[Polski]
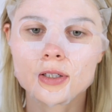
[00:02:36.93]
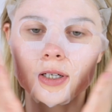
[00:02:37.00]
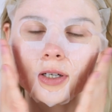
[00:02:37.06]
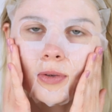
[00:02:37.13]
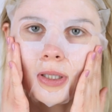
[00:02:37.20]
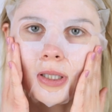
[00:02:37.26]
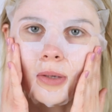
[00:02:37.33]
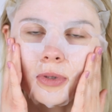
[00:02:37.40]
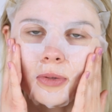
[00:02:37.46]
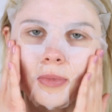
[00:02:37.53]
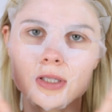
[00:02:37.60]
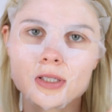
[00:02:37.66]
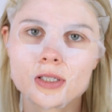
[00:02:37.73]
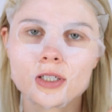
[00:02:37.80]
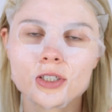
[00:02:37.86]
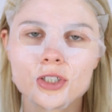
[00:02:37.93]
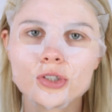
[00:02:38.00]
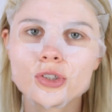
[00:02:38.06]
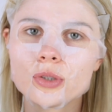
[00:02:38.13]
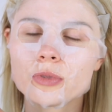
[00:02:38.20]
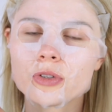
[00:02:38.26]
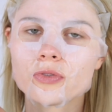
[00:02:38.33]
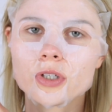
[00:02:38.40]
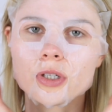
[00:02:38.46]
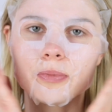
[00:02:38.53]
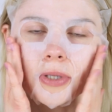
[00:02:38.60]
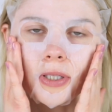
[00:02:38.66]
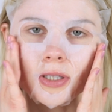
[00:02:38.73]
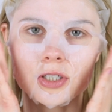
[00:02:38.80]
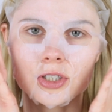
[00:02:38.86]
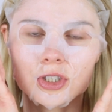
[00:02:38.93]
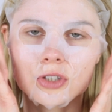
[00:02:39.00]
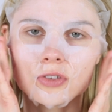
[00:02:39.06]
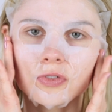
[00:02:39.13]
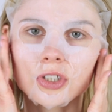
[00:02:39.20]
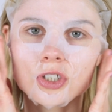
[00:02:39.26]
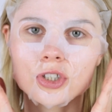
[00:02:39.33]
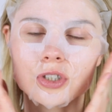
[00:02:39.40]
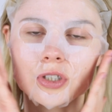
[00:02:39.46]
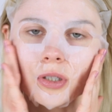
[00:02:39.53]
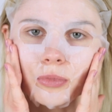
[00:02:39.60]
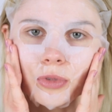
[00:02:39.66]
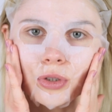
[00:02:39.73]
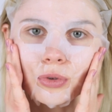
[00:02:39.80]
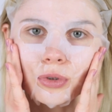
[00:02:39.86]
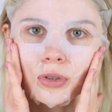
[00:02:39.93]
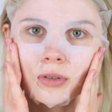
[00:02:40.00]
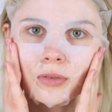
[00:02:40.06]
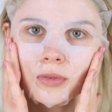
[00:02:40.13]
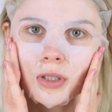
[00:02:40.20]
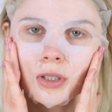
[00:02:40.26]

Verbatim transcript: Nakładamy maskę, siedzimy w niej 15-20 minut.